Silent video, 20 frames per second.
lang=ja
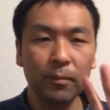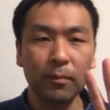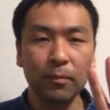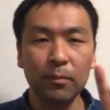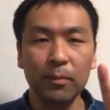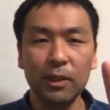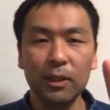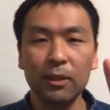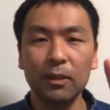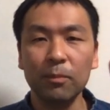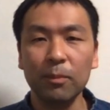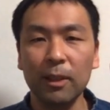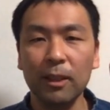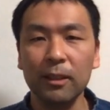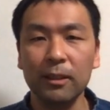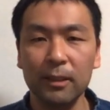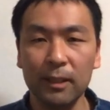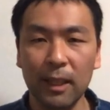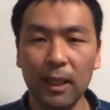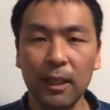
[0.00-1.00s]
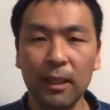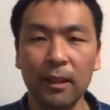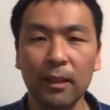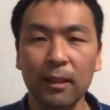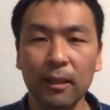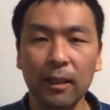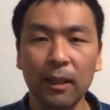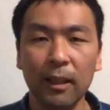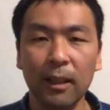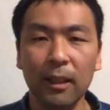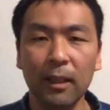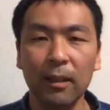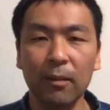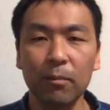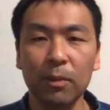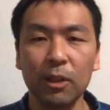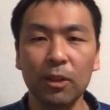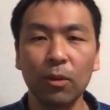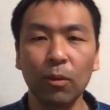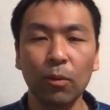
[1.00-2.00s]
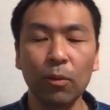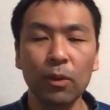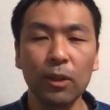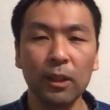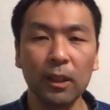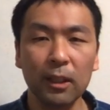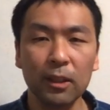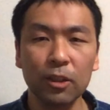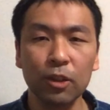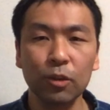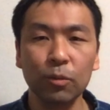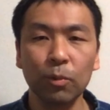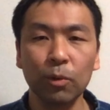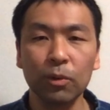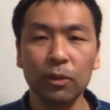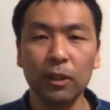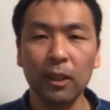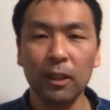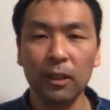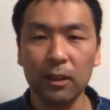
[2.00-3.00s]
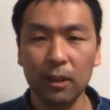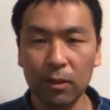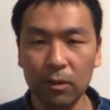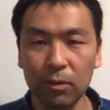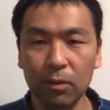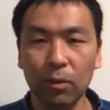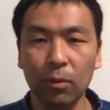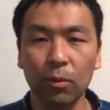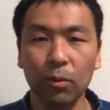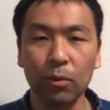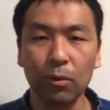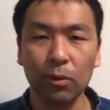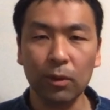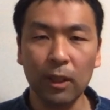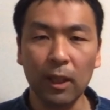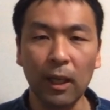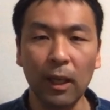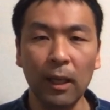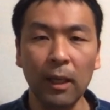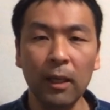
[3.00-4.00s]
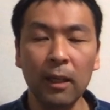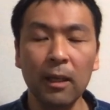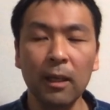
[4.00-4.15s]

3つ目ですね、えー、ビットコインが注目されているということで